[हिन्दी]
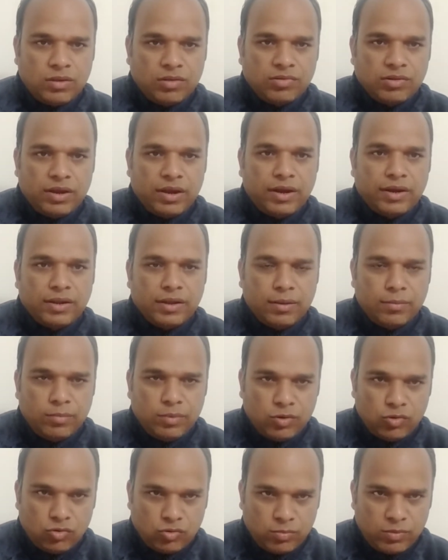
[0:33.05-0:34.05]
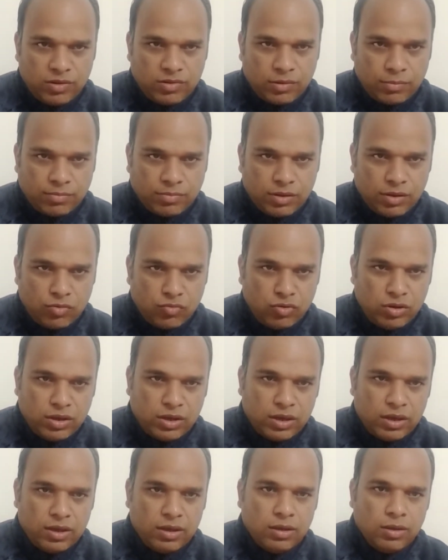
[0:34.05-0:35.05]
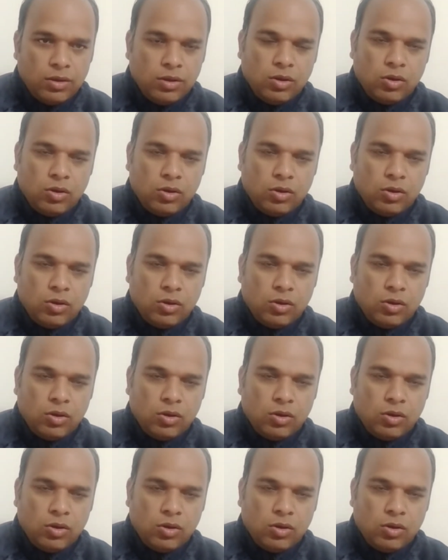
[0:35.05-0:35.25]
जैसे ए भी उसमें सबसे यूनिक है